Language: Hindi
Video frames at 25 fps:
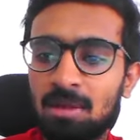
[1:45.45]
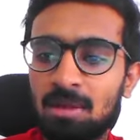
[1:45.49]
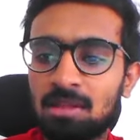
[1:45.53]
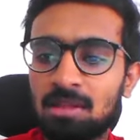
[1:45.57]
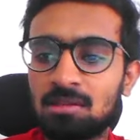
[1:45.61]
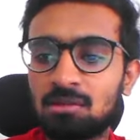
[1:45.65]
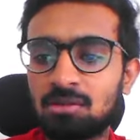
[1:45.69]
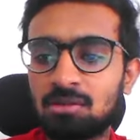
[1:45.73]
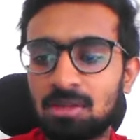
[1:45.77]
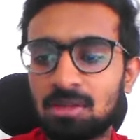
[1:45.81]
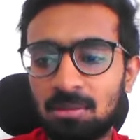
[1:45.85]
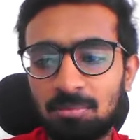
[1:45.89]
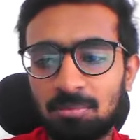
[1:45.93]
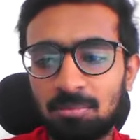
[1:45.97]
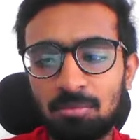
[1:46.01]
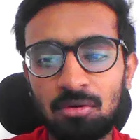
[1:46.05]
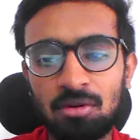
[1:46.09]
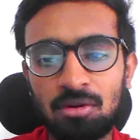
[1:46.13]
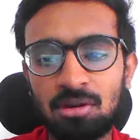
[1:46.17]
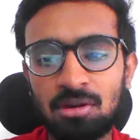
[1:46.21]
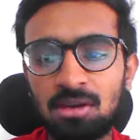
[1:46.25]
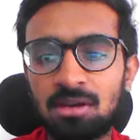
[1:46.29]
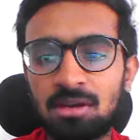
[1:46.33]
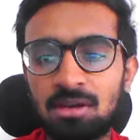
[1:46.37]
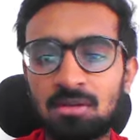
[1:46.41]
मान लो नेपो
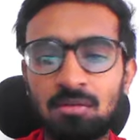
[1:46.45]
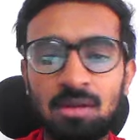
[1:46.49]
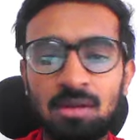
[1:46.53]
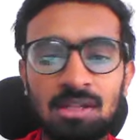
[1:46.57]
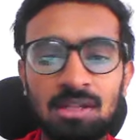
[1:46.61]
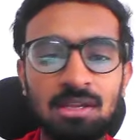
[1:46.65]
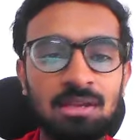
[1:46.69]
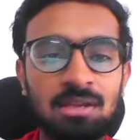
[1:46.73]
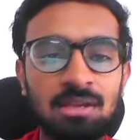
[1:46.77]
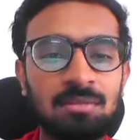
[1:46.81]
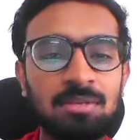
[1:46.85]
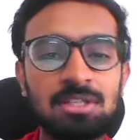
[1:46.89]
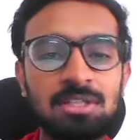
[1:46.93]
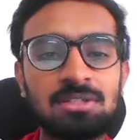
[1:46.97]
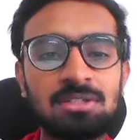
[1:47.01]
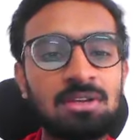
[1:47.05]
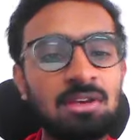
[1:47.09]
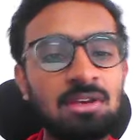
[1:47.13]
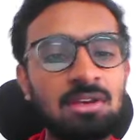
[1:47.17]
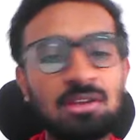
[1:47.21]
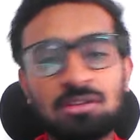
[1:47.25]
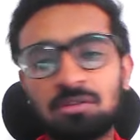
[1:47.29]
और करुआना के बीच